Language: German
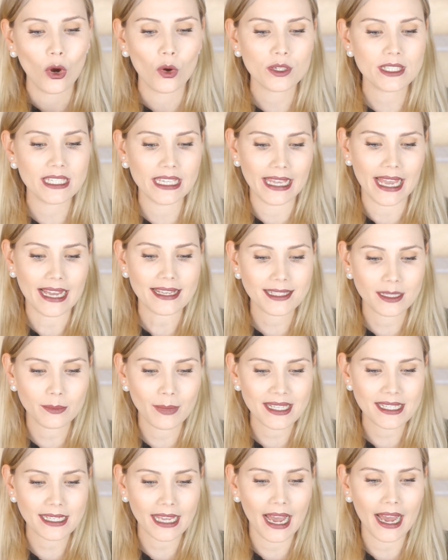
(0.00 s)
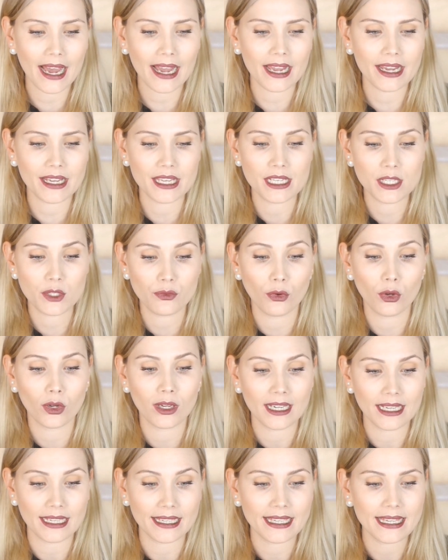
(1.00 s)
und die erste Mascara ist
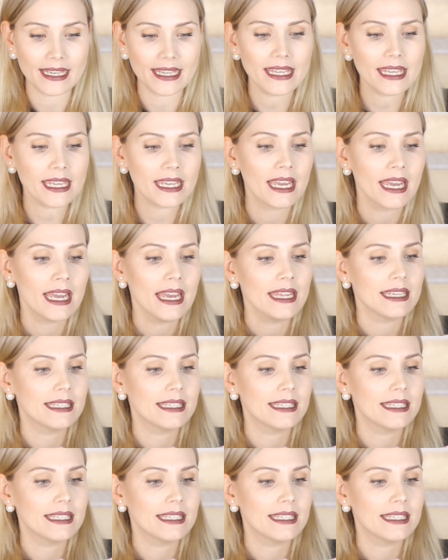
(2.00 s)
von Clinique,